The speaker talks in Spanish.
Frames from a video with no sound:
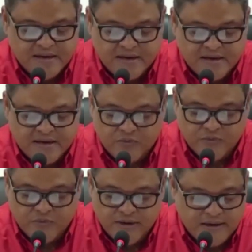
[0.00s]
Esto
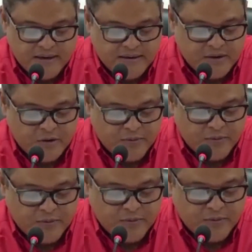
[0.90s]
fue en el
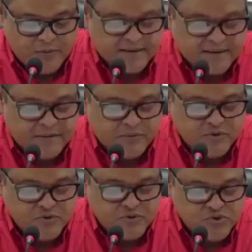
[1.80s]
hospital que
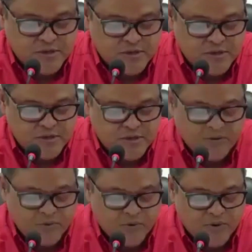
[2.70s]
tenemos desplegado en
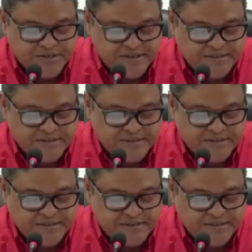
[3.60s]
Boca Chica.